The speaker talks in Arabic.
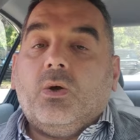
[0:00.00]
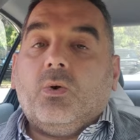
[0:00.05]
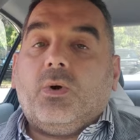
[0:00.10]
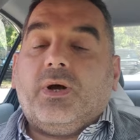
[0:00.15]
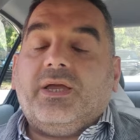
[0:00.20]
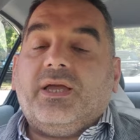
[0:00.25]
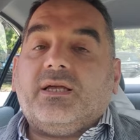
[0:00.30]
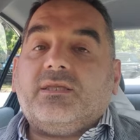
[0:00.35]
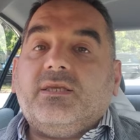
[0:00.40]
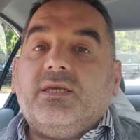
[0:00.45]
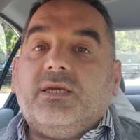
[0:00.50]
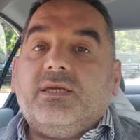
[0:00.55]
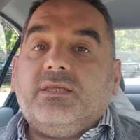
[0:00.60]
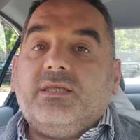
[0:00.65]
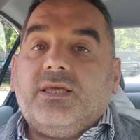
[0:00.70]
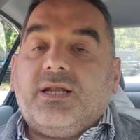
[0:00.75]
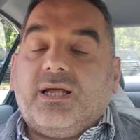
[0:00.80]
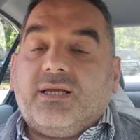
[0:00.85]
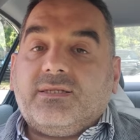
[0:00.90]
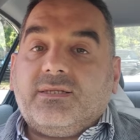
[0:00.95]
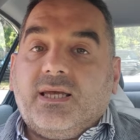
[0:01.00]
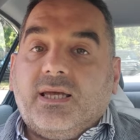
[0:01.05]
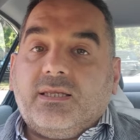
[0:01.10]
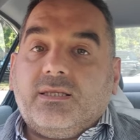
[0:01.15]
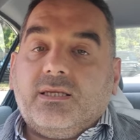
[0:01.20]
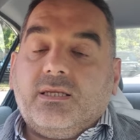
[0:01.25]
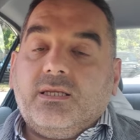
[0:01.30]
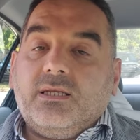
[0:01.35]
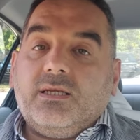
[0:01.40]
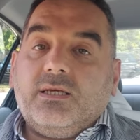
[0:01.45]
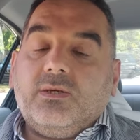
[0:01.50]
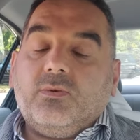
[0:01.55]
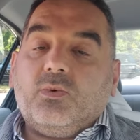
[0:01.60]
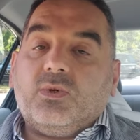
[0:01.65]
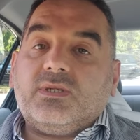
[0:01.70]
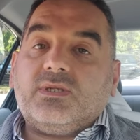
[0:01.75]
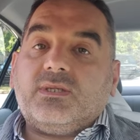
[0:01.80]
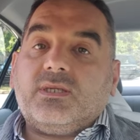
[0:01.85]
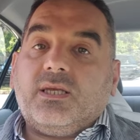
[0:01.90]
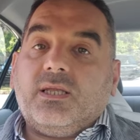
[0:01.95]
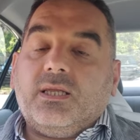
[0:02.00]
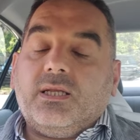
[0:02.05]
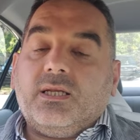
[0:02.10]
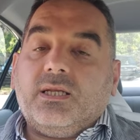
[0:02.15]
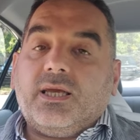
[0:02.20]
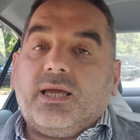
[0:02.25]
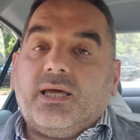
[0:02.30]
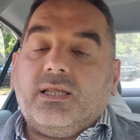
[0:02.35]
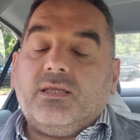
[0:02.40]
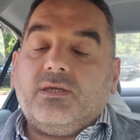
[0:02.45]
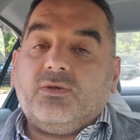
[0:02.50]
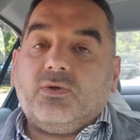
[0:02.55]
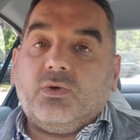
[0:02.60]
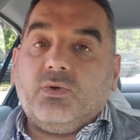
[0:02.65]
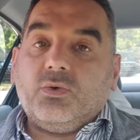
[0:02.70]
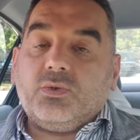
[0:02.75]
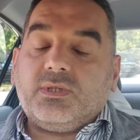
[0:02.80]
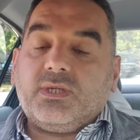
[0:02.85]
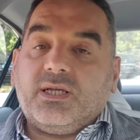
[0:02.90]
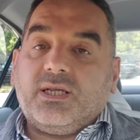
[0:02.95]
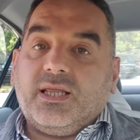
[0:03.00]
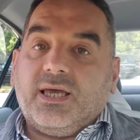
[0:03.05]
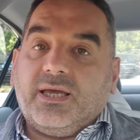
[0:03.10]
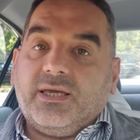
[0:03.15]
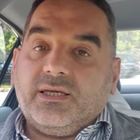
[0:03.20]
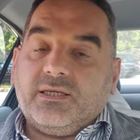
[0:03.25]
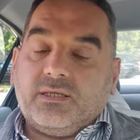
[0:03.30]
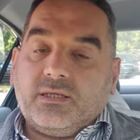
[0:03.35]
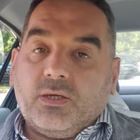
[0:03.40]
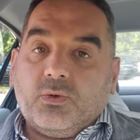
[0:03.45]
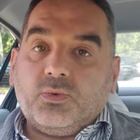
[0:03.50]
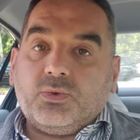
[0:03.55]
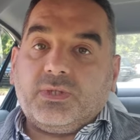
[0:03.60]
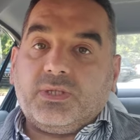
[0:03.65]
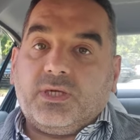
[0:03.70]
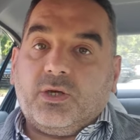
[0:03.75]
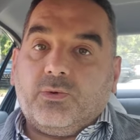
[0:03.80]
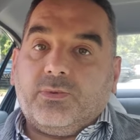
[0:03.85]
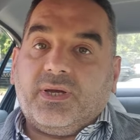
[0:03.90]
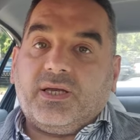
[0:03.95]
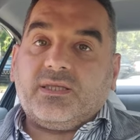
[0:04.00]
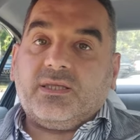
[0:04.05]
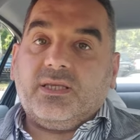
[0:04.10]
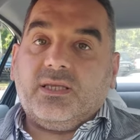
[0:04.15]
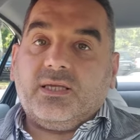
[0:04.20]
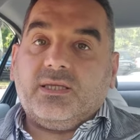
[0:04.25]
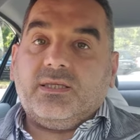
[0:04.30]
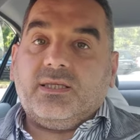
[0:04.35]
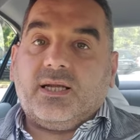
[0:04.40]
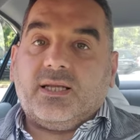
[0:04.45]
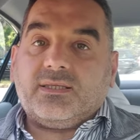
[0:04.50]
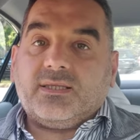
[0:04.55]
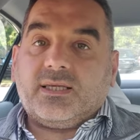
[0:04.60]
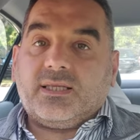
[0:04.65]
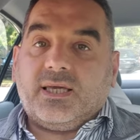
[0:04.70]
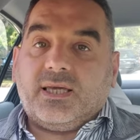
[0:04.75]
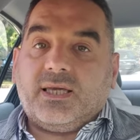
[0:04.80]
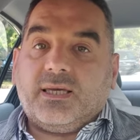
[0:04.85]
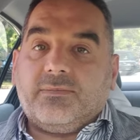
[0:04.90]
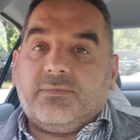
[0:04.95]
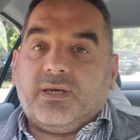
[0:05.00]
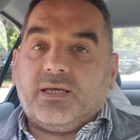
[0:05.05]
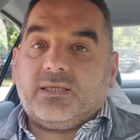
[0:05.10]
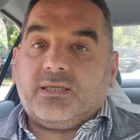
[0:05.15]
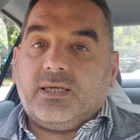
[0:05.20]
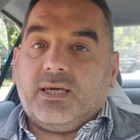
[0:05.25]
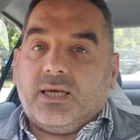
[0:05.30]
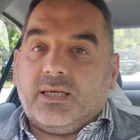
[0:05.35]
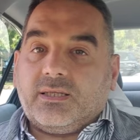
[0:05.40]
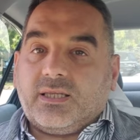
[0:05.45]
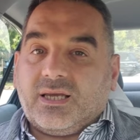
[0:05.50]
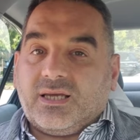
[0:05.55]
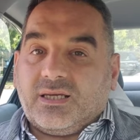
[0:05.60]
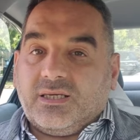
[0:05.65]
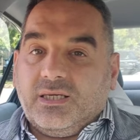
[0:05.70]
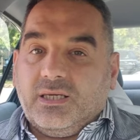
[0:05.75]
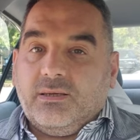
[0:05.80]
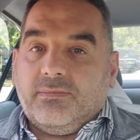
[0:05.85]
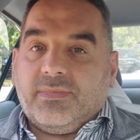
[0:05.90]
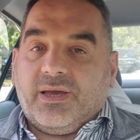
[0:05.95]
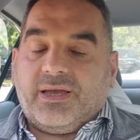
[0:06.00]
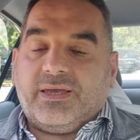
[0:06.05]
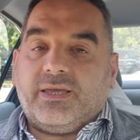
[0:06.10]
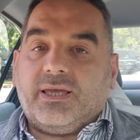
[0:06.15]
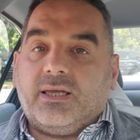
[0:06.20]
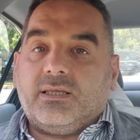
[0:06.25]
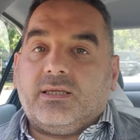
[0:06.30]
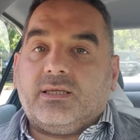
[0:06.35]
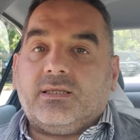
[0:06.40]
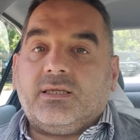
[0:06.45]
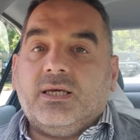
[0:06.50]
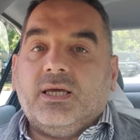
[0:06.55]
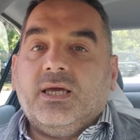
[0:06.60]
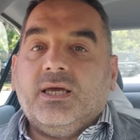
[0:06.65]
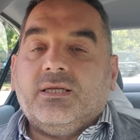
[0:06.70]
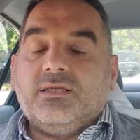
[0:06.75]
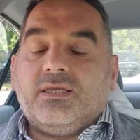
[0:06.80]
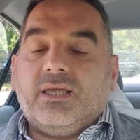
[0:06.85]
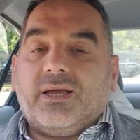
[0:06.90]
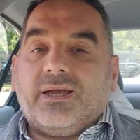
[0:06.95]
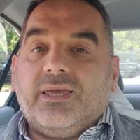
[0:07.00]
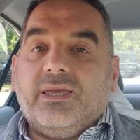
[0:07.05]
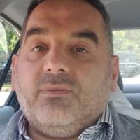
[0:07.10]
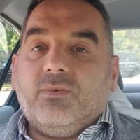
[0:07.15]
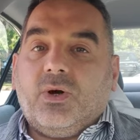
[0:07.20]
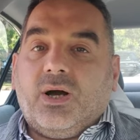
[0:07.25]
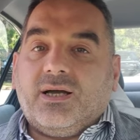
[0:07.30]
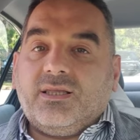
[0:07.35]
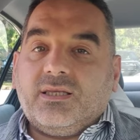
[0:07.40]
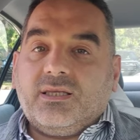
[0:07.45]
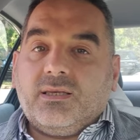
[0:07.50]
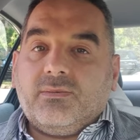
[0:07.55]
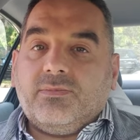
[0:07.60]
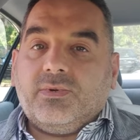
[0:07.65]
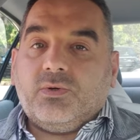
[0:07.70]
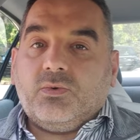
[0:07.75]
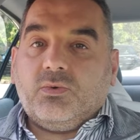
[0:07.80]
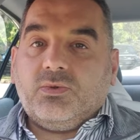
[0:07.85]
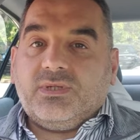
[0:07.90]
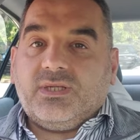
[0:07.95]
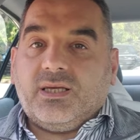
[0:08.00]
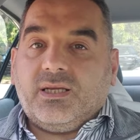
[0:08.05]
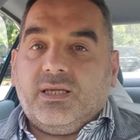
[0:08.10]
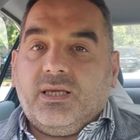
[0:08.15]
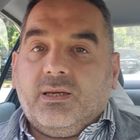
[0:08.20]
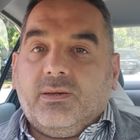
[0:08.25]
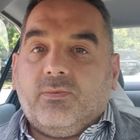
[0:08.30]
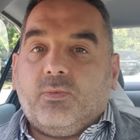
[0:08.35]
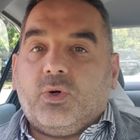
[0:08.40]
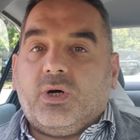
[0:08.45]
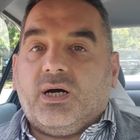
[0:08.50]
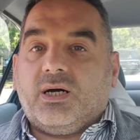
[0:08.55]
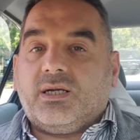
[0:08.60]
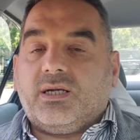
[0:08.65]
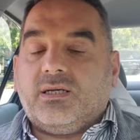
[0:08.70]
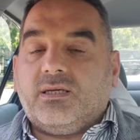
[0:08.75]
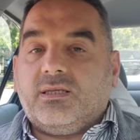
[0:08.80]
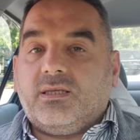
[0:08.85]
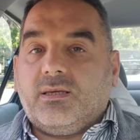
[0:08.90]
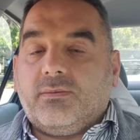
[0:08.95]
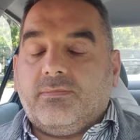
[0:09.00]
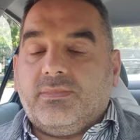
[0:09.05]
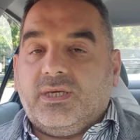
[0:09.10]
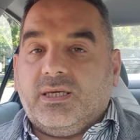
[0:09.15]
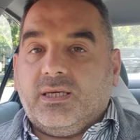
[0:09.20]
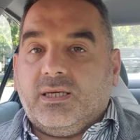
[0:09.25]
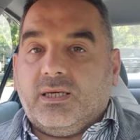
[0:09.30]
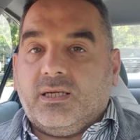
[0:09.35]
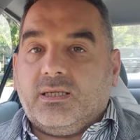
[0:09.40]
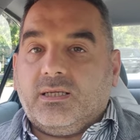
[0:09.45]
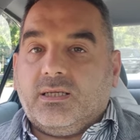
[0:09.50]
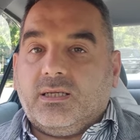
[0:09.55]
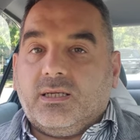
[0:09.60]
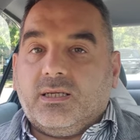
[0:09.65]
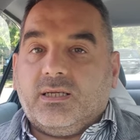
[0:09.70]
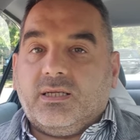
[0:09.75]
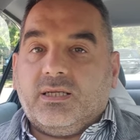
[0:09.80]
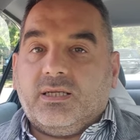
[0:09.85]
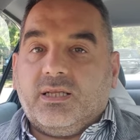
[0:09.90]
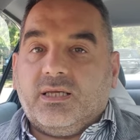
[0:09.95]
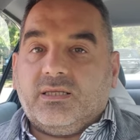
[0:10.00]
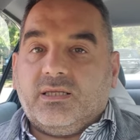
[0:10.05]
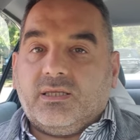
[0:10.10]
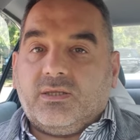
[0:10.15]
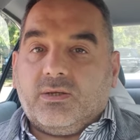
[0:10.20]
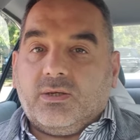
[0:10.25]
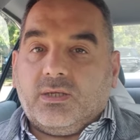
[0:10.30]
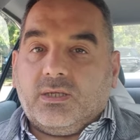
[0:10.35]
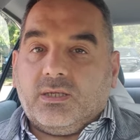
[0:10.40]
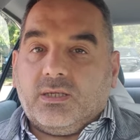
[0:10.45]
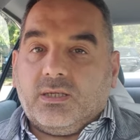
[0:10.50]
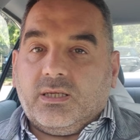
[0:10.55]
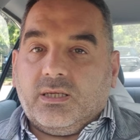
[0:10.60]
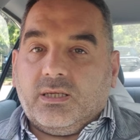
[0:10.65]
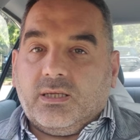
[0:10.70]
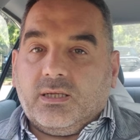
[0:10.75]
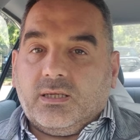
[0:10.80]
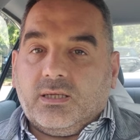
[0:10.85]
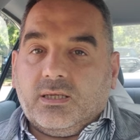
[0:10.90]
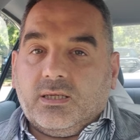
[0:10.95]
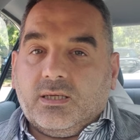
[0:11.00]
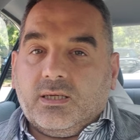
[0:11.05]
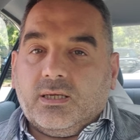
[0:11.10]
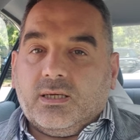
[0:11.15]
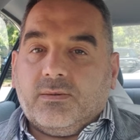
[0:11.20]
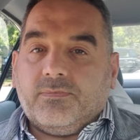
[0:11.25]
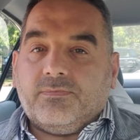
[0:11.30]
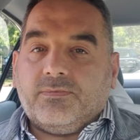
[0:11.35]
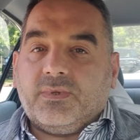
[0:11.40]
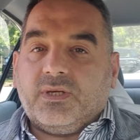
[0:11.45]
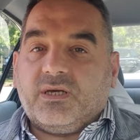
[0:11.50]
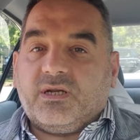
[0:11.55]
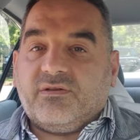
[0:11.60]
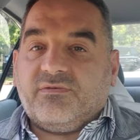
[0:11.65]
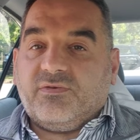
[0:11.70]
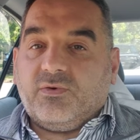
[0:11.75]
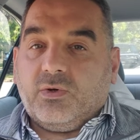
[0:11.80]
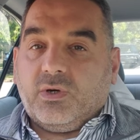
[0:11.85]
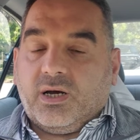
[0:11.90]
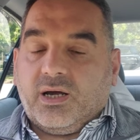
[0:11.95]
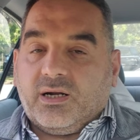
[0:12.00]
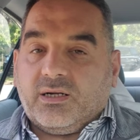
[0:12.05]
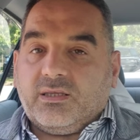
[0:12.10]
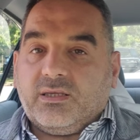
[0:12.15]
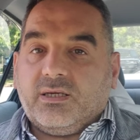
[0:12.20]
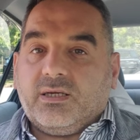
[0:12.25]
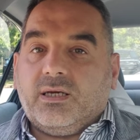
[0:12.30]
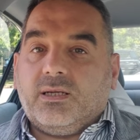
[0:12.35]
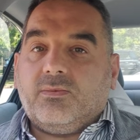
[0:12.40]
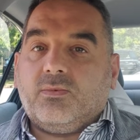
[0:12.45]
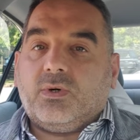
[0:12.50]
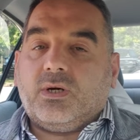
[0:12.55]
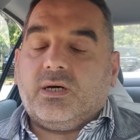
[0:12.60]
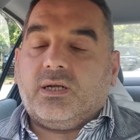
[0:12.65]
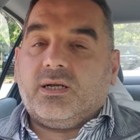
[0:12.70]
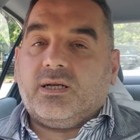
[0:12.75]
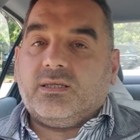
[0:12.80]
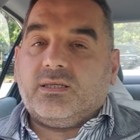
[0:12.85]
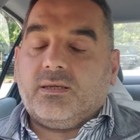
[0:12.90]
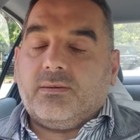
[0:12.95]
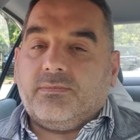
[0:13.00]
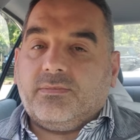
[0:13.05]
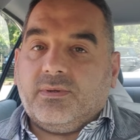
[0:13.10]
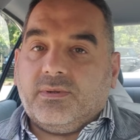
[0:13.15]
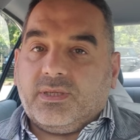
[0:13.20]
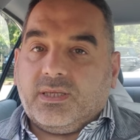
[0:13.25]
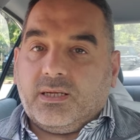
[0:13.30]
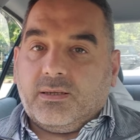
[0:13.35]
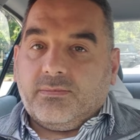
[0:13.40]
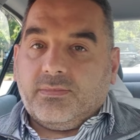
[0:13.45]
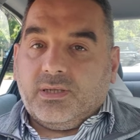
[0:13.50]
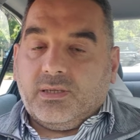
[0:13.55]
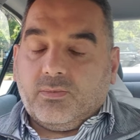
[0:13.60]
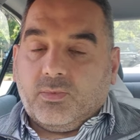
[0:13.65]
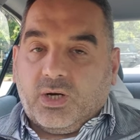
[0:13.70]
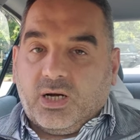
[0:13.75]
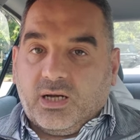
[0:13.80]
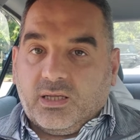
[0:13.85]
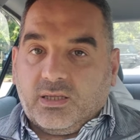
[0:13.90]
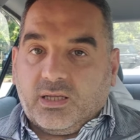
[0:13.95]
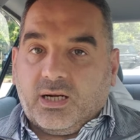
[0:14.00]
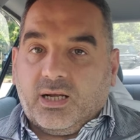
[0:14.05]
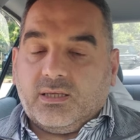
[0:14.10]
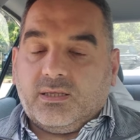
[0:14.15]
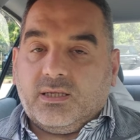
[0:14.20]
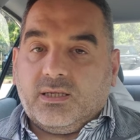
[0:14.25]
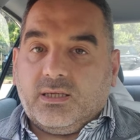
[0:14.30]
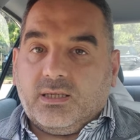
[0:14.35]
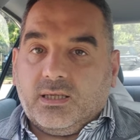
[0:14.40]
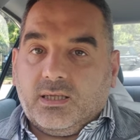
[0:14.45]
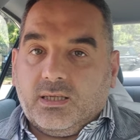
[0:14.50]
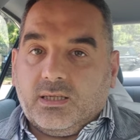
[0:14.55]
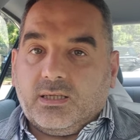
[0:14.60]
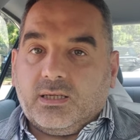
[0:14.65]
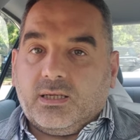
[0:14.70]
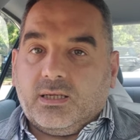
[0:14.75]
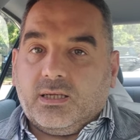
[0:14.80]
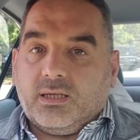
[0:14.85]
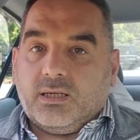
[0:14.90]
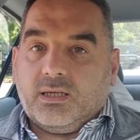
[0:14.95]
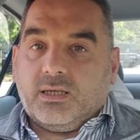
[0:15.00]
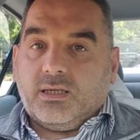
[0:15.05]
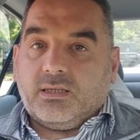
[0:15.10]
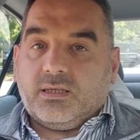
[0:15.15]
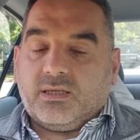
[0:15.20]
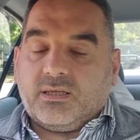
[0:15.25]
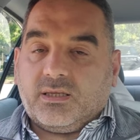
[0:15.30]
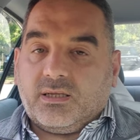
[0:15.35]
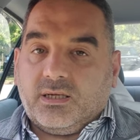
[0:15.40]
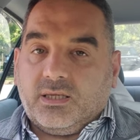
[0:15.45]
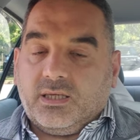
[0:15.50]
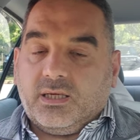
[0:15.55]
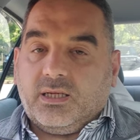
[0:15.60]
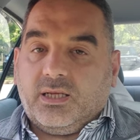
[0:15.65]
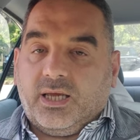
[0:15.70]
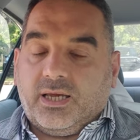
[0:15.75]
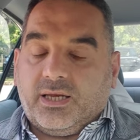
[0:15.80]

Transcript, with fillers: وحيعطيك الدراسات اللي وصل اللي خلته يوصل لهي التوصية وبيعطي للدراسات أحيانا بيعطيها تقييم أحيانا تقييمه عادة بيكون سريع مقارنة بالريفيو ارتكل مقارنة مثلا بالمحاضرات النظرية اللي